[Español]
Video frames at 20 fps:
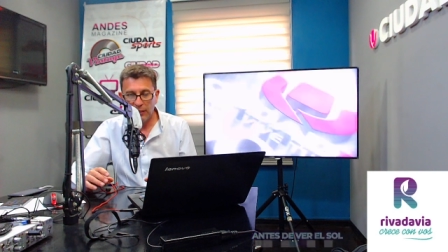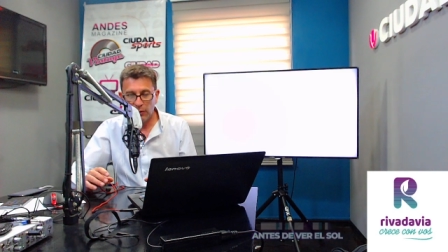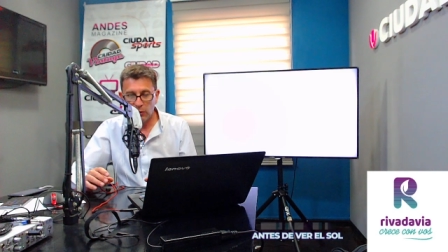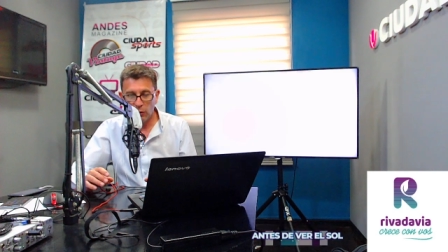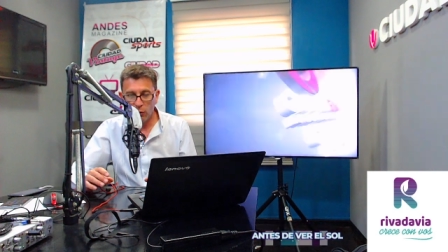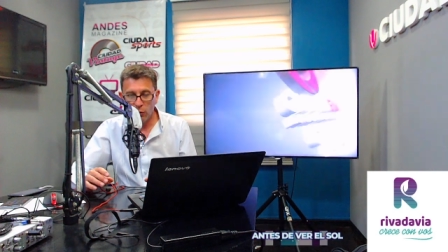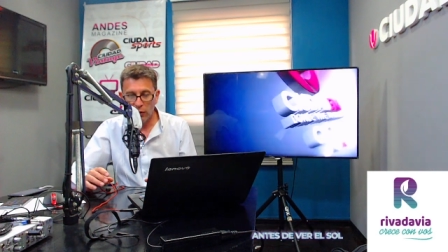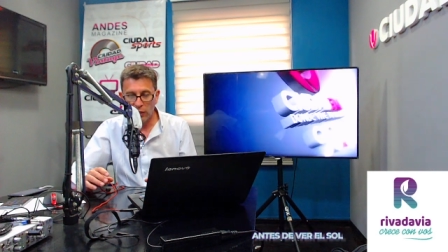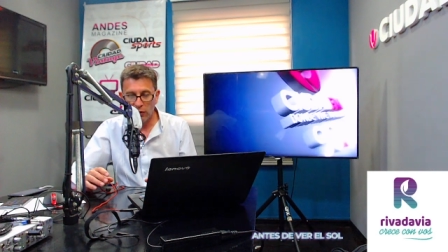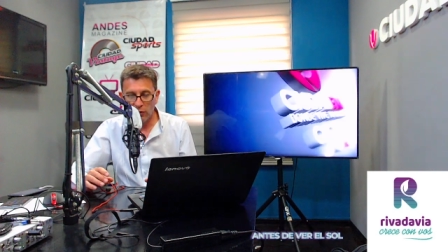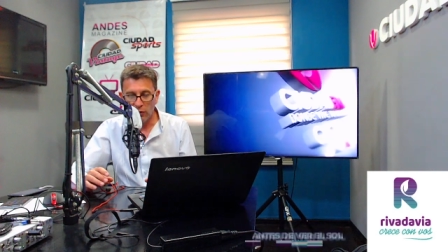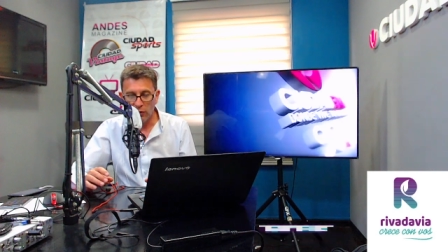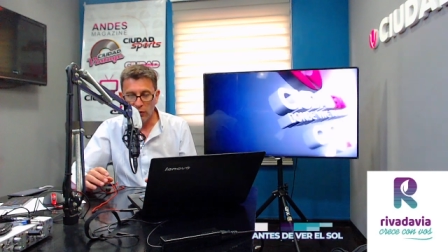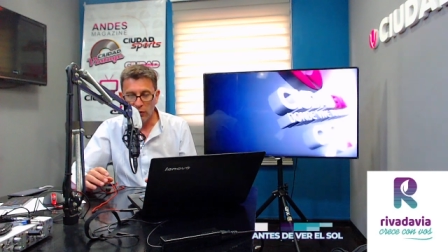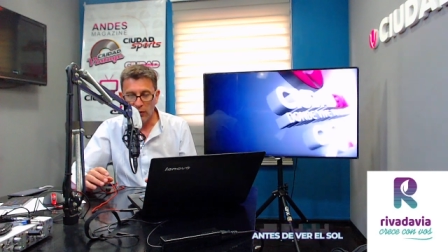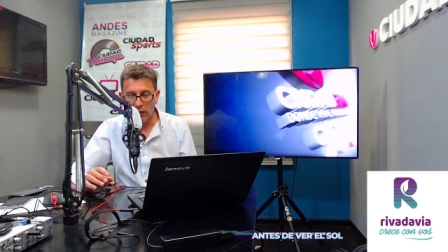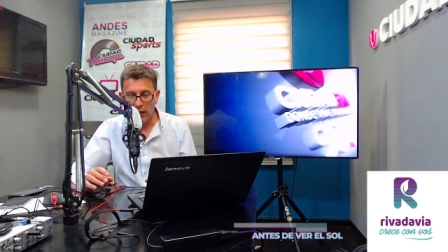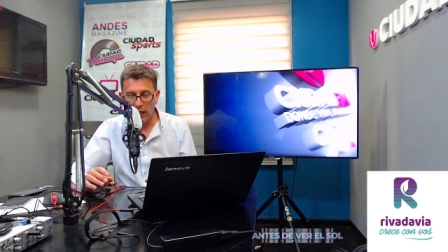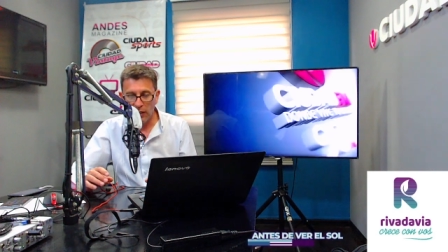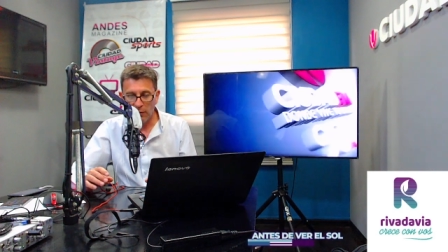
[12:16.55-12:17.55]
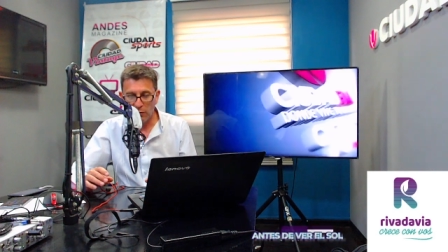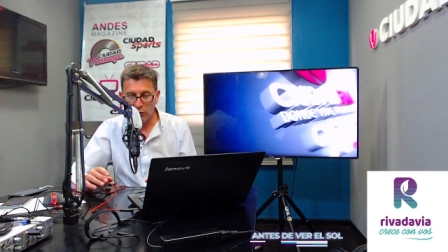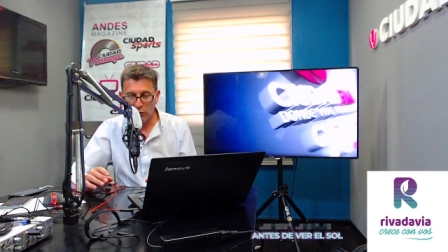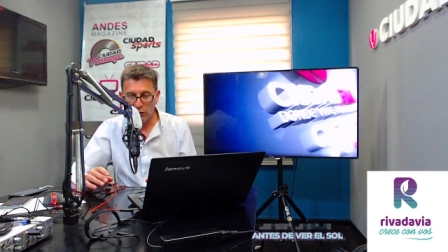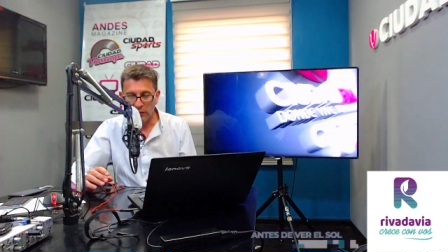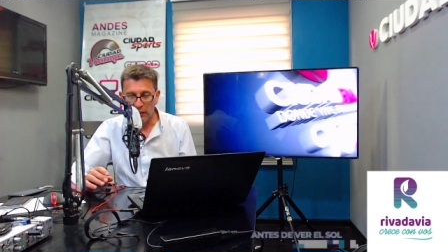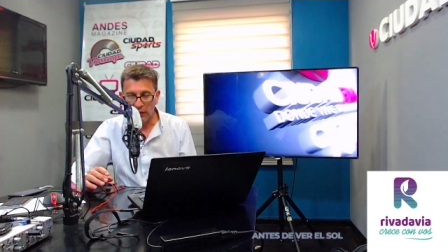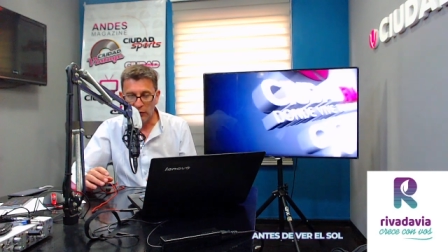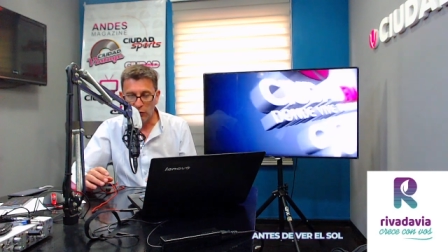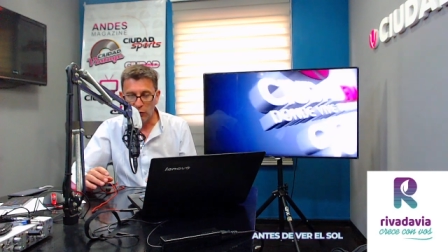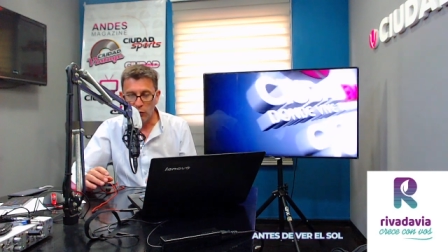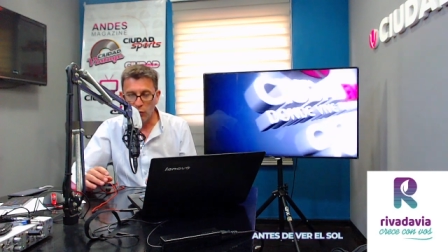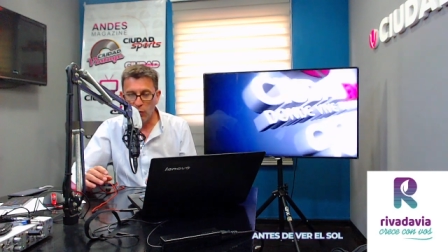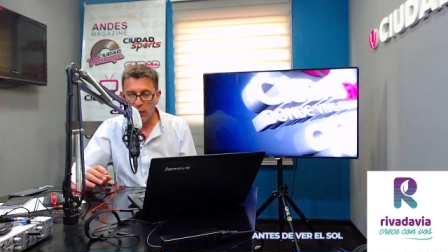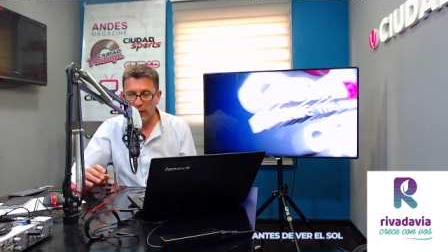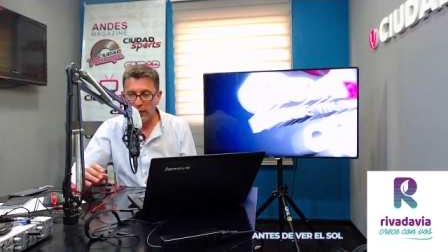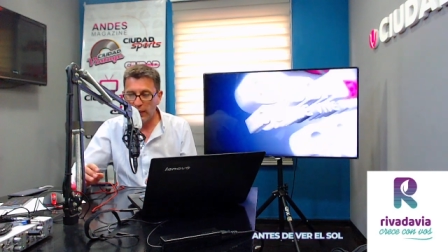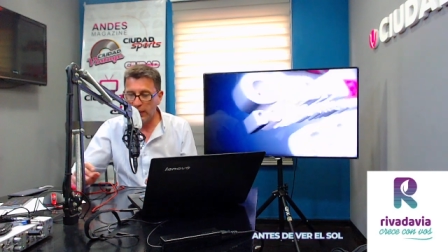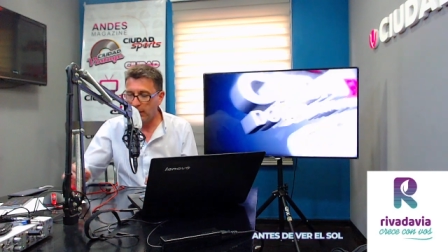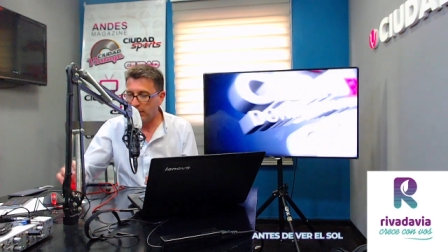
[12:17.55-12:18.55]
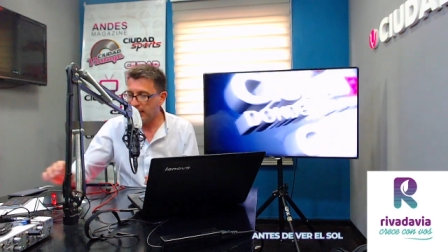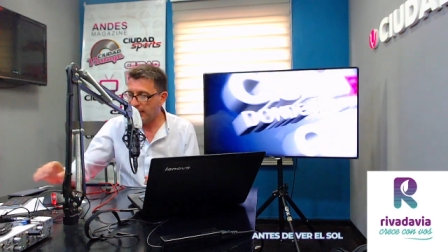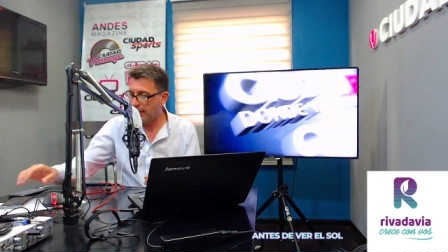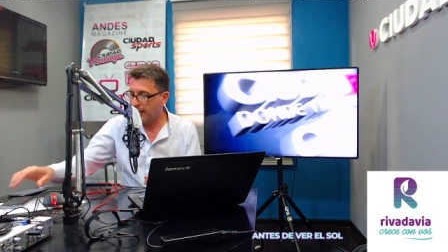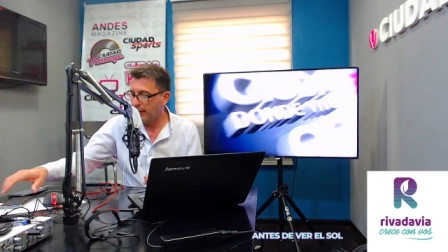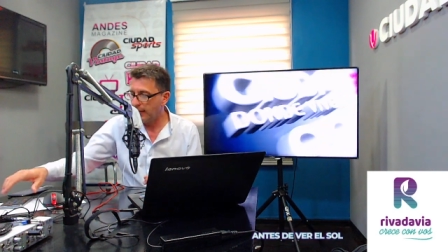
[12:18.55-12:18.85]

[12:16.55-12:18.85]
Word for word: 9 de la mañana, 19 minutos.